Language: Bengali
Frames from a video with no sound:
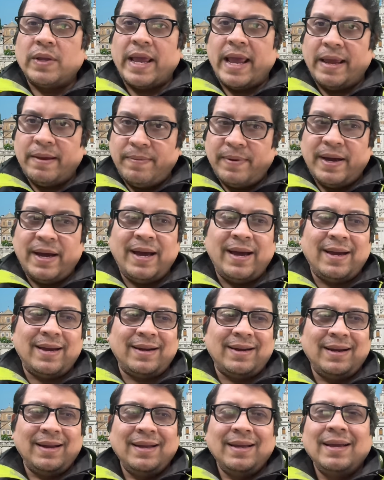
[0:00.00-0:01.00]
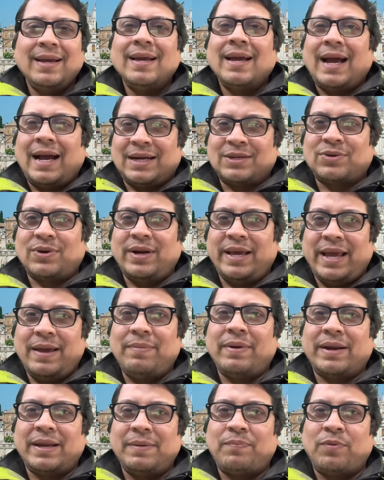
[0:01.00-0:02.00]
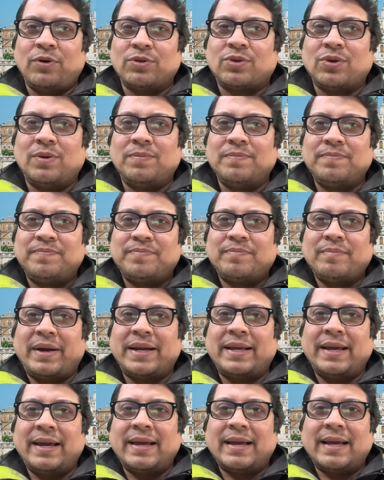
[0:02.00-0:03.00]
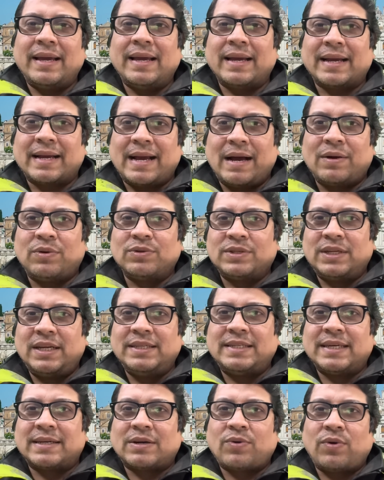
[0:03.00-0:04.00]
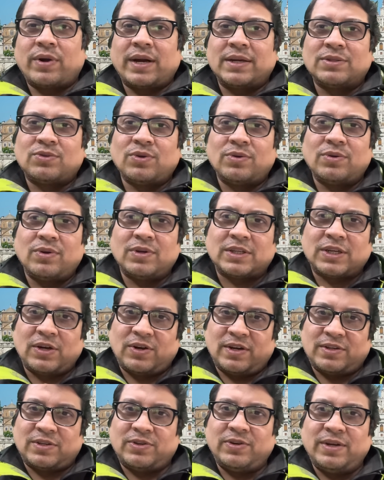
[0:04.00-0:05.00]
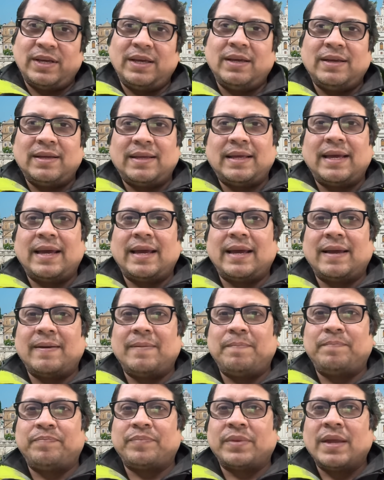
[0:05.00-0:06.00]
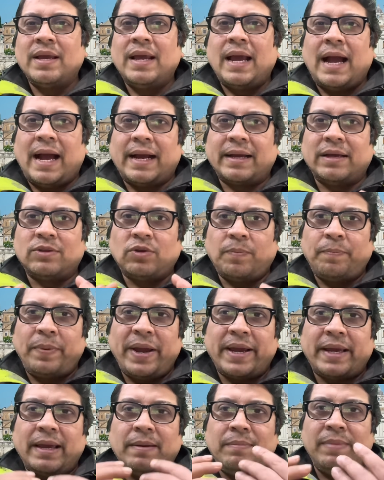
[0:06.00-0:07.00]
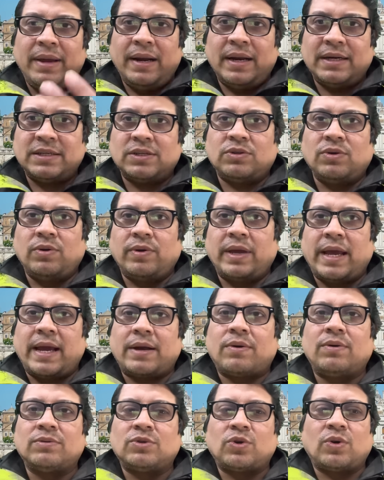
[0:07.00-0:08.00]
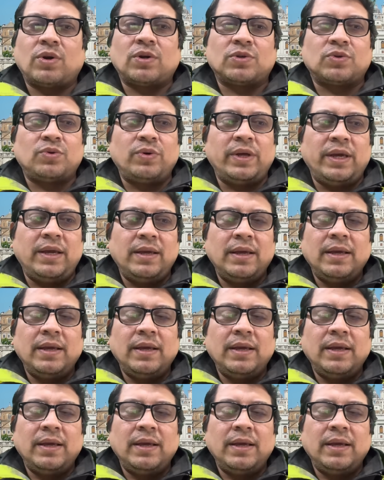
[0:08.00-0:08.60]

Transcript: এইবার আসলে এইবারই প্রথম মানে কাগজ রিজেক্ট করার জন্য সরাসরি আগে তো প্যাকে মেল আসতো এখন সরাসরি